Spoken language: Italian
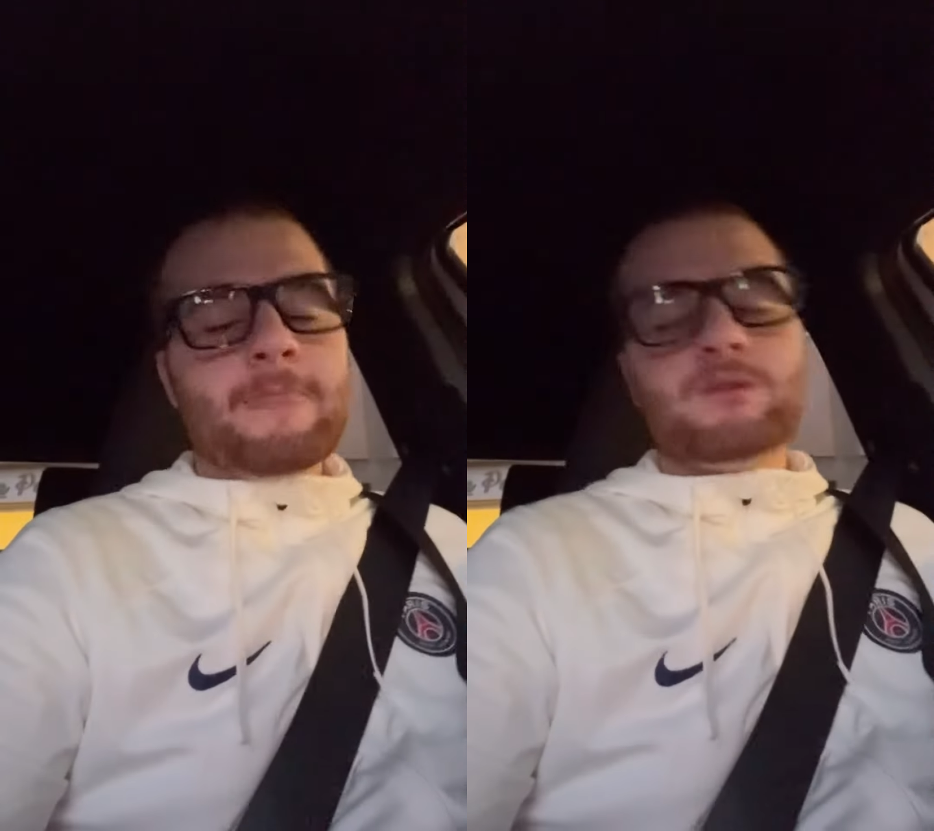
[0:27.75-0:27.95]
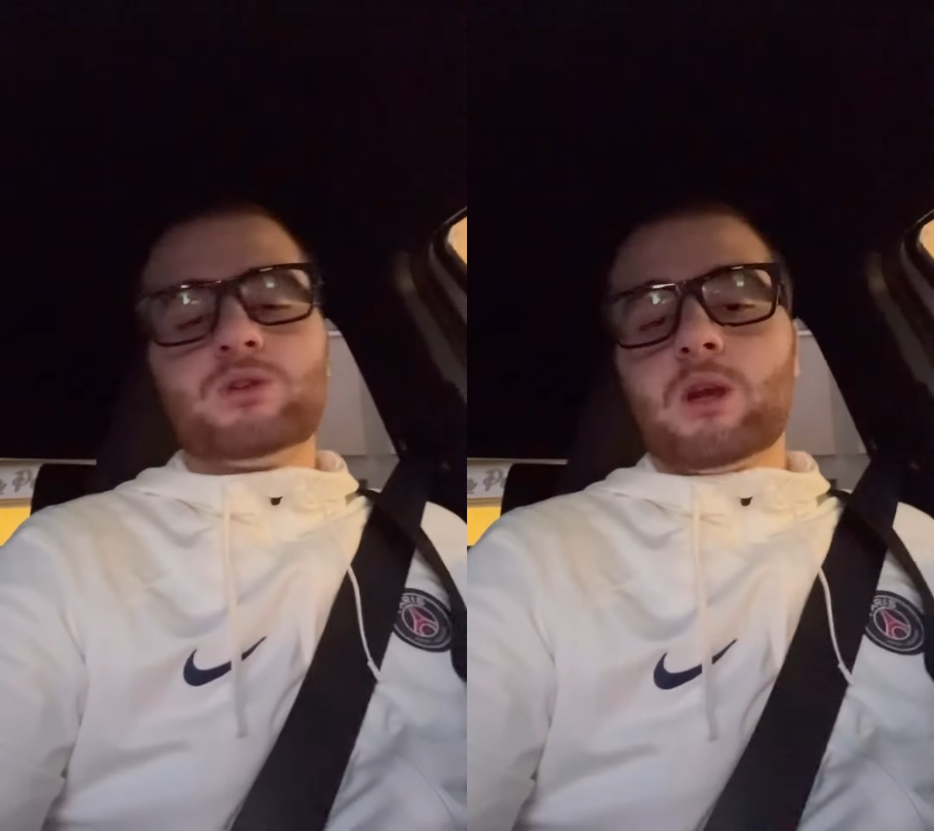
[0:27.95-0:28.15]

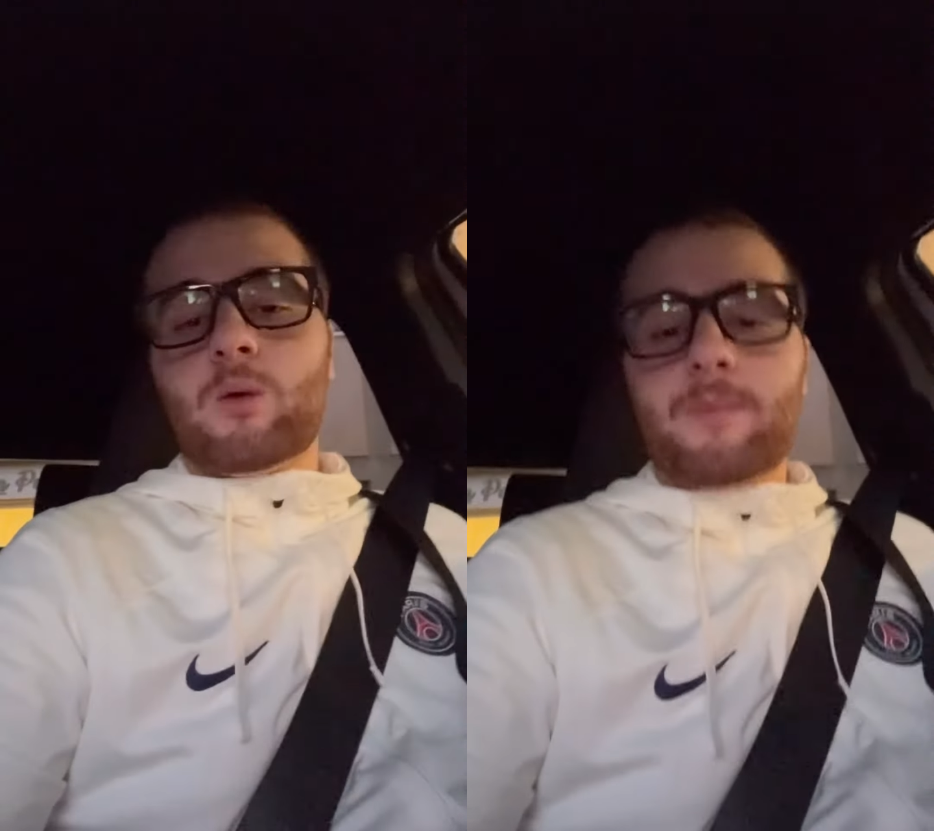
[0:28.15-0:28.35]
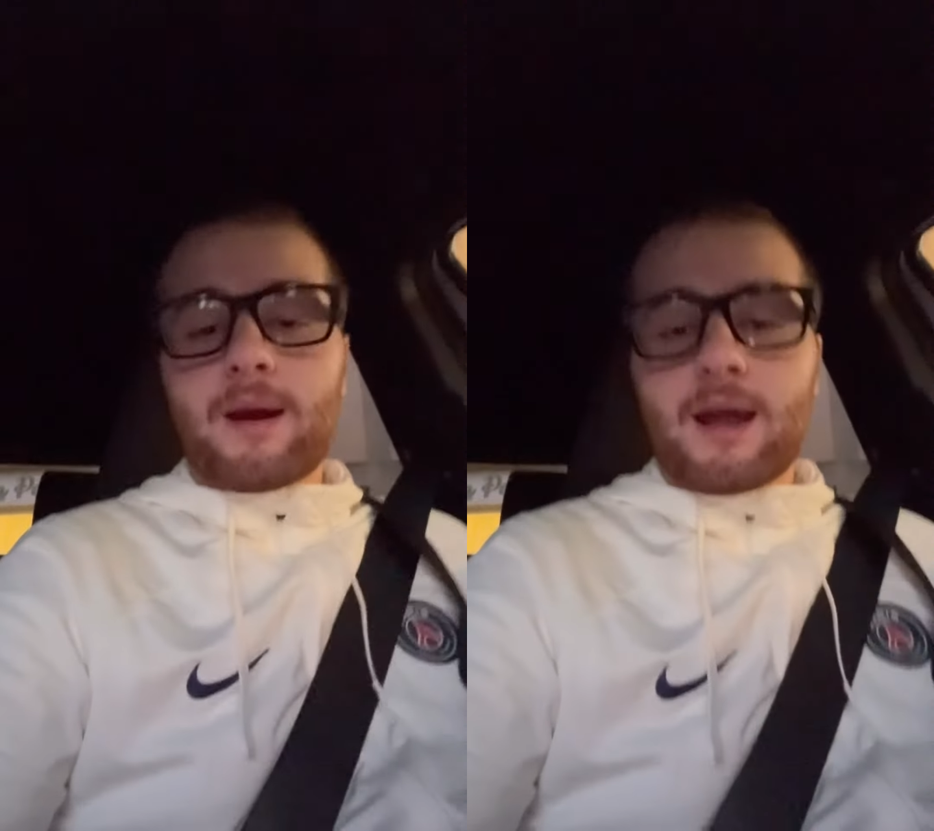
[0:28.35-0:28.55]
bisogna
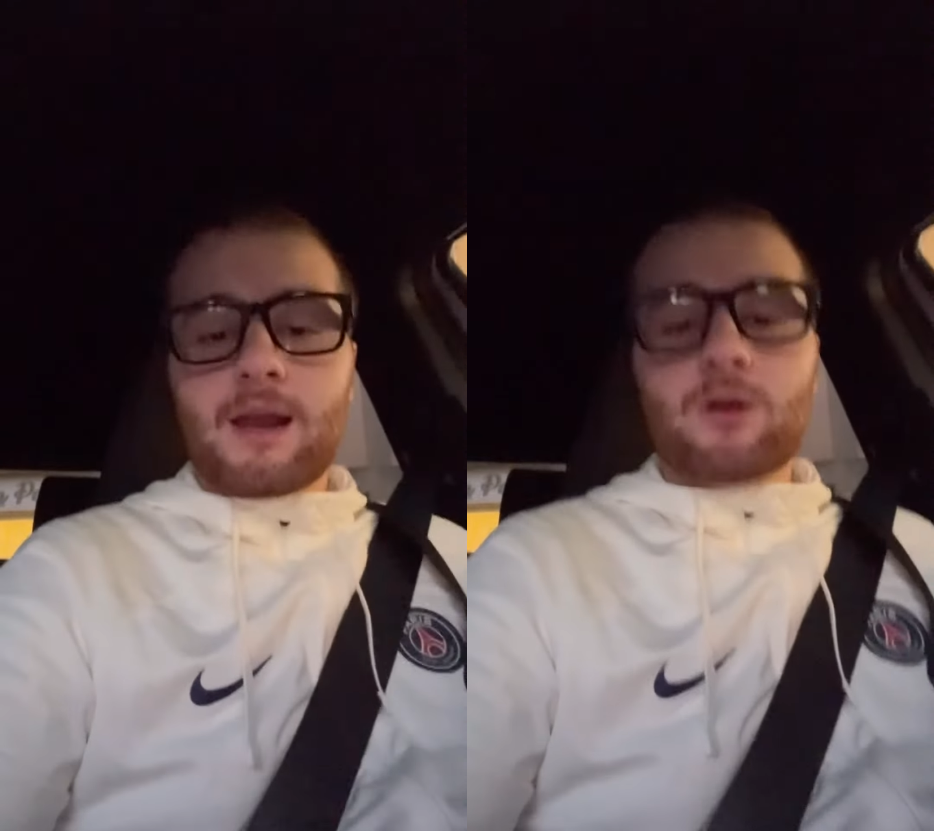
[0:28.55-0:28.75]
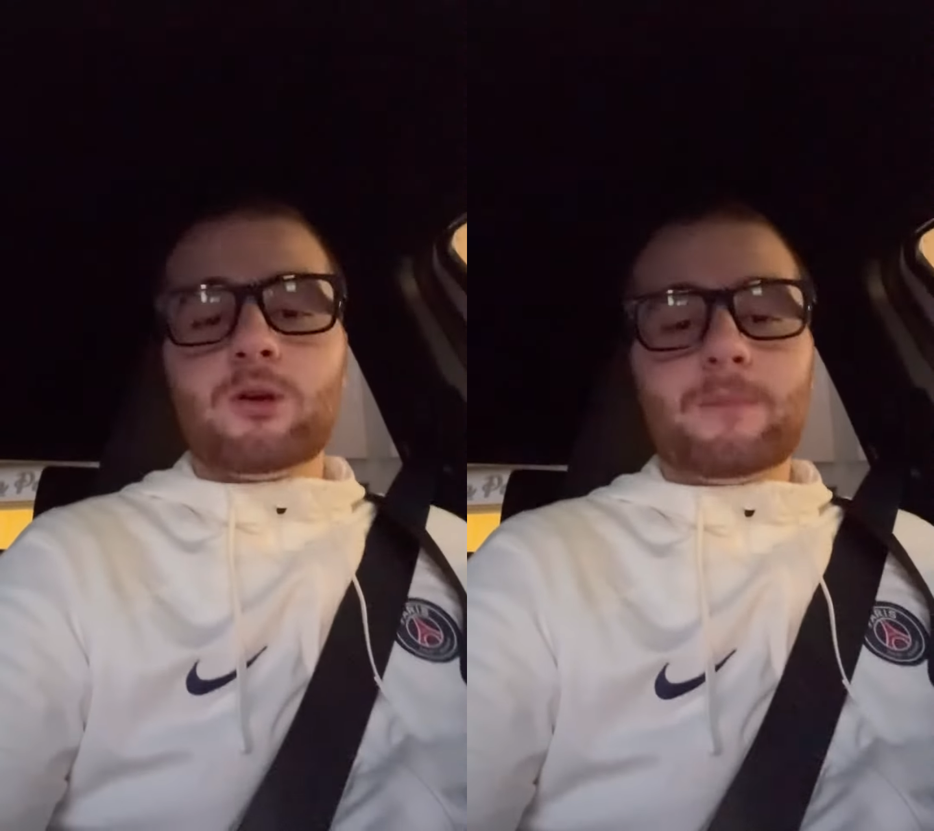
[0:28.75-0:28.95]

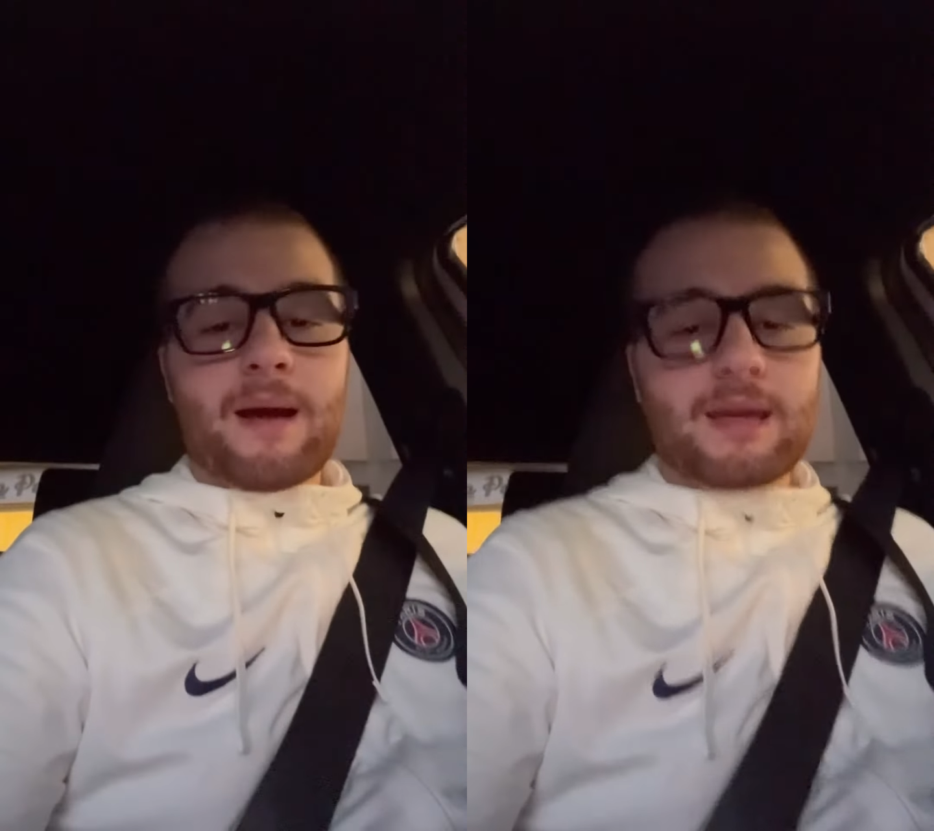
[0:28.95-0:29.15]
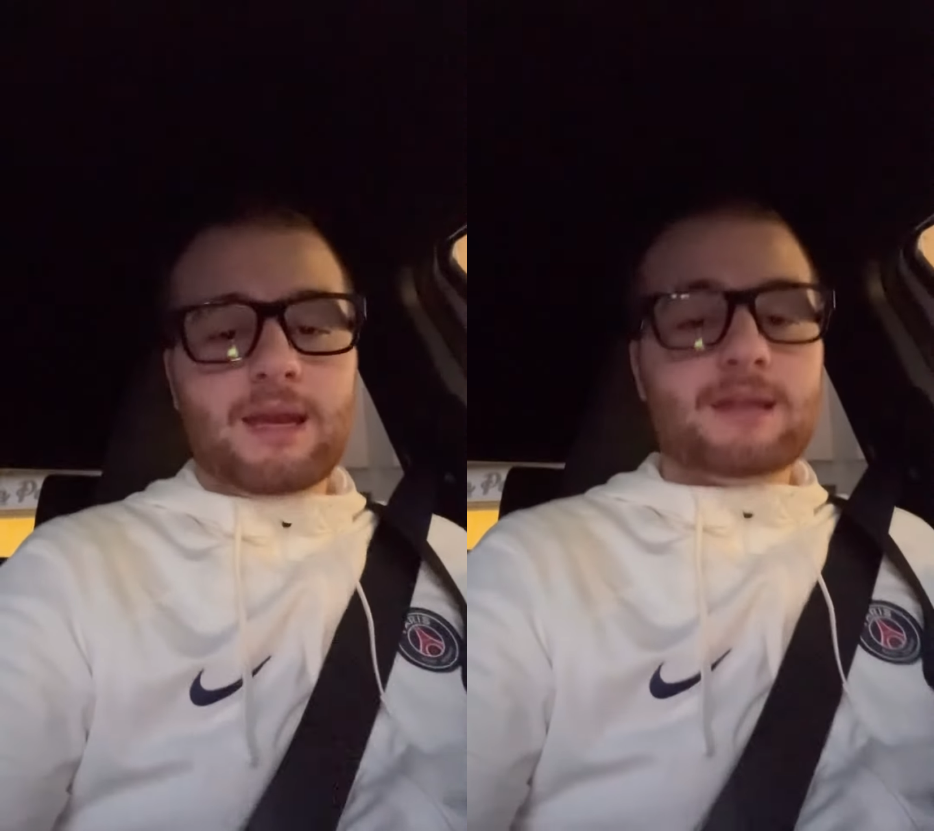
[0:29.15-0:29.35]
equipararla con
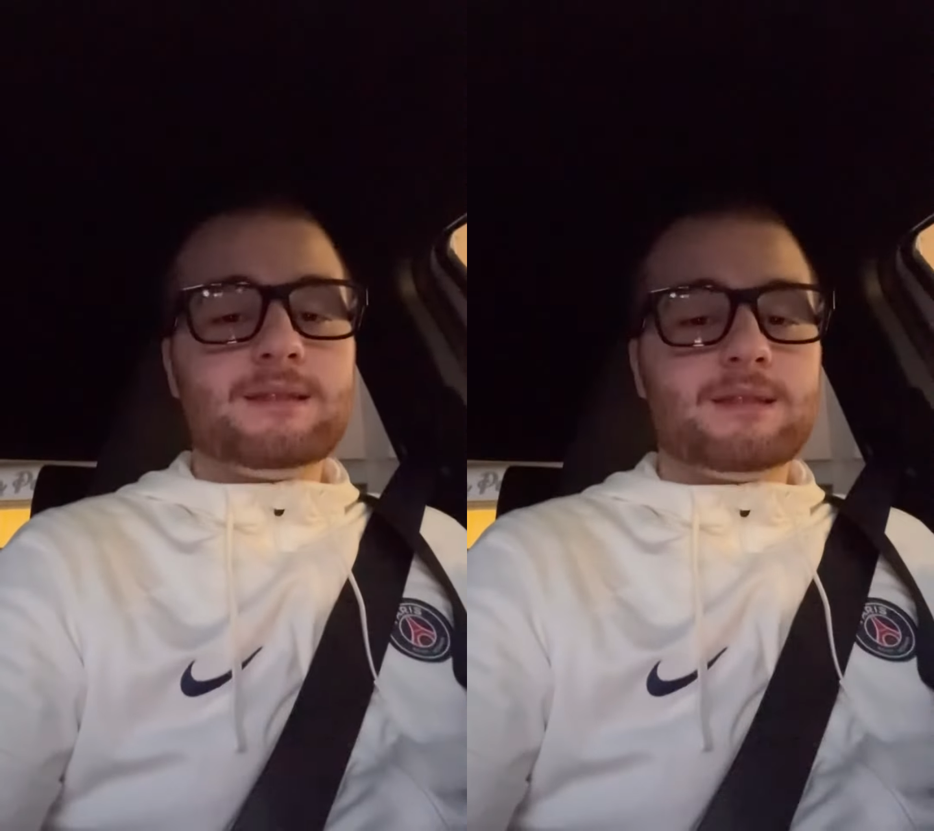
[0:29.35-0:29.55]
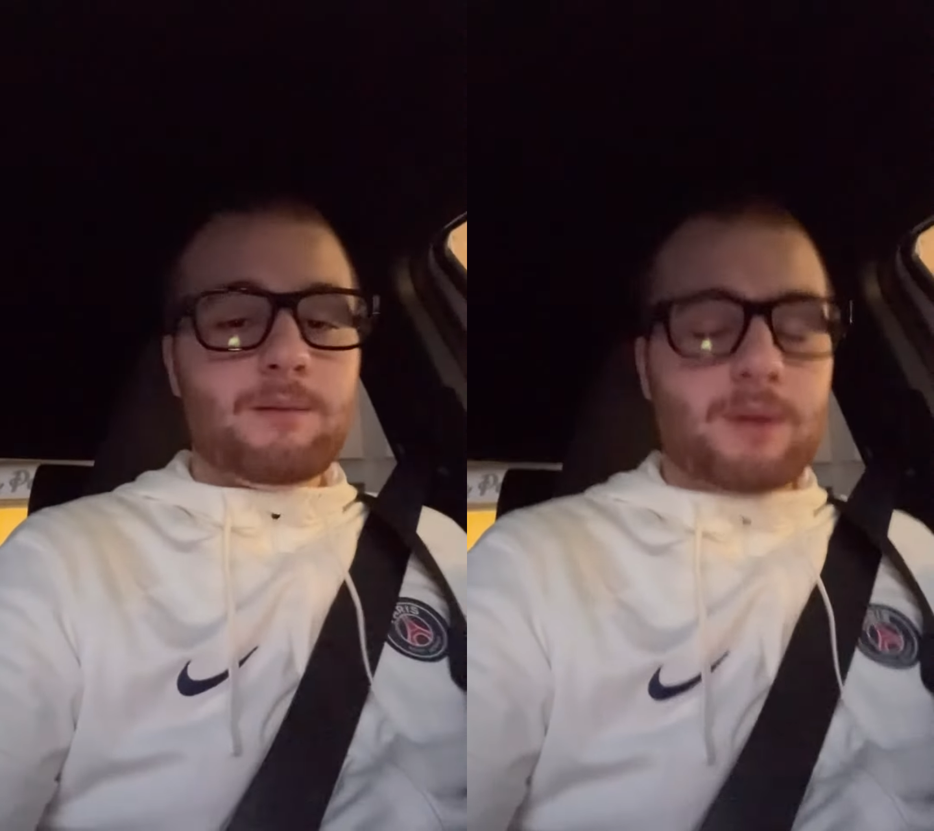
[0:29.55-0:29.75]
macchine
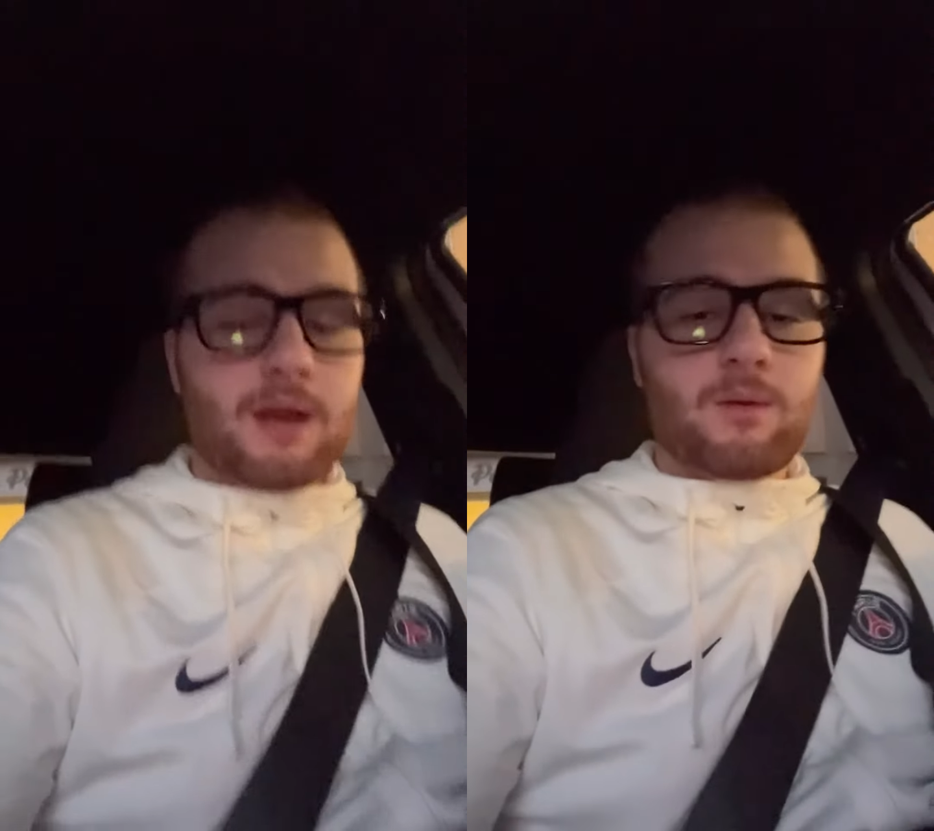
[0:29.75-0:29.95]
simili,